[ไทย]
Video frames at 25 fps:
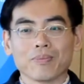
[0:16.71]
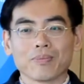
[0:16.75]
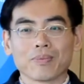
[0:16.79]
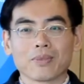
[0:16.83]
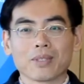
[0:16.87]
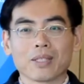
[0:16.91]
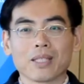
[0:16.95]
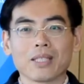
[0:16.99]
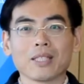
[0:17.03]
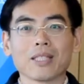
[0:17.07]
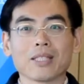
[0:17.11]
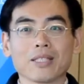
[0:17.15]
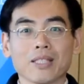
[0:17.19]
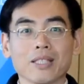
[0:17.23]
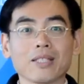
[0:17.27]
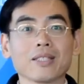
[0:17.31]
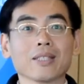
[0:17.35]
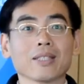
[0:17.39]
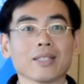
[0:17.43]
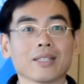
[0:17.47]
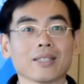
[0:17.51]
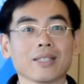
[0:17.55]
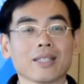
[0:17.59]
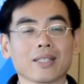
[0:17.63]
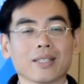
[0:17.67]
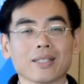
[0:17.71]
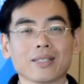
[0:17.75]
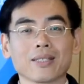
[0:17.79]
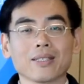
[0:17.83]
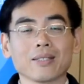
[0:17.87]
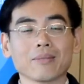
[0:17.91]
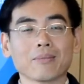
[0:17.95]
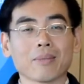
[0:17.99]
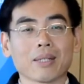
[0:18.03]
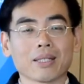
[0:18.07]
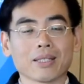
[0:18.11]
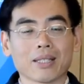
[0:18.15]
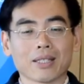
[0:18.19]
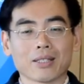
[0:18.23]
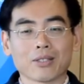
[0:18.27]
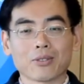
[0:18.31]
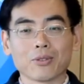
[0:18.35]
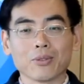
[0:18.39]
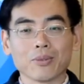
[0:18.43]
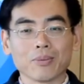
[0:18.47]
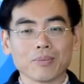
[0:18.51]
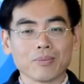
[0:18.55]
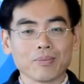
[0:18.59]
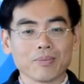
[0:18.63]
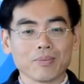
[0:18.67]
ที่จะเยอะๆเนี่ยก็คือมาจากกลุ่
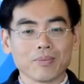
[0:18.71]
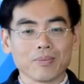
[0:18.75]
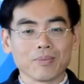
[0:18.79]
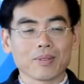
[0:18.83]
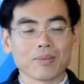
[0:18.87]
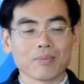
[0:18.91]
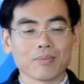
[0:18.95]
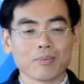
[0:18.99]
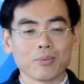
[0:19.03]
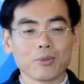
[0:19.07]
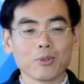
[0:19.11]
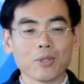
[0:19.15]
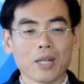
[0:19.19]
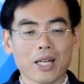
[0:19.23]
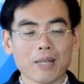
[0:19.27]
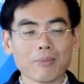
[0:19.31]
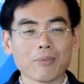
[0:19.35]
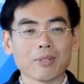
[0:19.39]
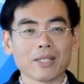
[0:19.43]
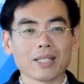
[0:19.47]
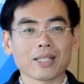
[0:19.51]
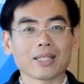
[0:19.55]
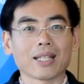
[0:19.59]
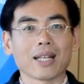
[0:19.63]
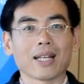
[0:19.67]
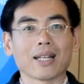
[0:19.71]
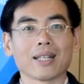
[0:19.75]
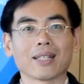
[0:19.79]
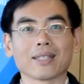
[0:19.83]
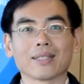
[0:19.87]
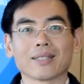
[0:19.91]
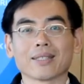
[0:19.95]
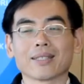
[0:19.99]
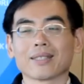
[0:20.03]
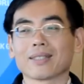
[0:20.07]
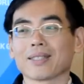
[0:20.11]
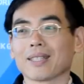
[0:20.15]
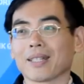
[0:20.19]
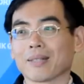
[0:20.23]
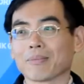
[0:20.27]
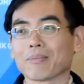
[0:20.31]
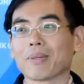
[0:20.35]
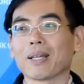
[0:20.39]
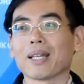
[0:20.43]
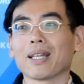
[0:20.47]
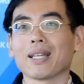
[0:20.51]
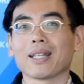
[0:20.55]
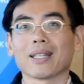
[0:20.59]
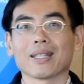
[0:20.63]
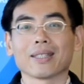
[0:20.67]
มผู้ให้บริการทางเพ
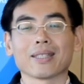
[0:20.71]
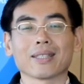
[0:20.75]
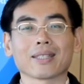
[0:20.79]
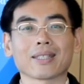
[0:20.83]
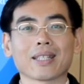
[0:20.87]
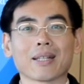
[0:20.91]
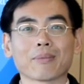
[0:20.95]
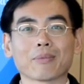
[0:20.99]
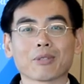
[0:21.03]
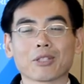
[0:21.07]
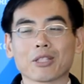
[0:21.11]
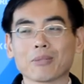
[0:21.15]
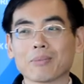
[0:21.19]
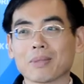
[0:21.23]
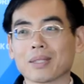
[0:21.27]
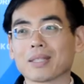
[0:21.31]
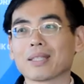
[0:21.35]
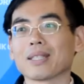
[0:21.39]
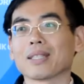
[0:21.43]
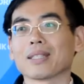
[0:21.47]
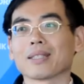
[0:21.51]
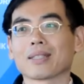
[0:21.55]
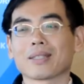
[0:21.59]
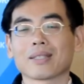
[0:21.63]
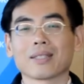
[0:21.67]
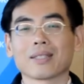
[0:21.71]
ศนะครับแล้วก็มาติด